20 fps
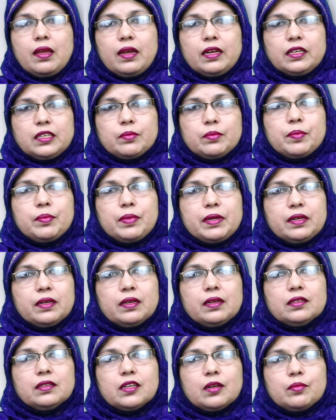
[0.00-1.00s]
এটা আমরা
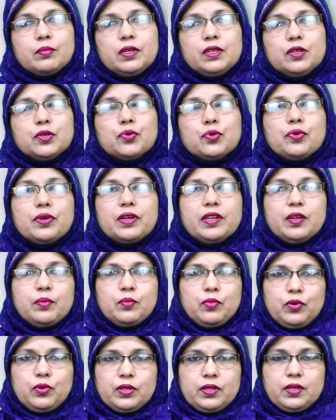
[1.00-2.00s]
মেডিকেল টার্মে কুইকেনিং
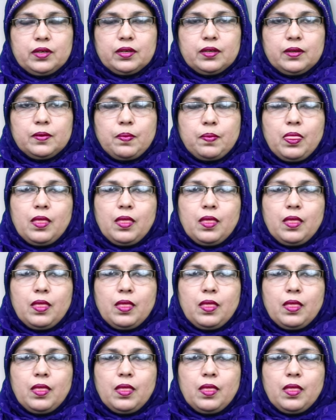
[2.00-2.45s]
বলে থাকি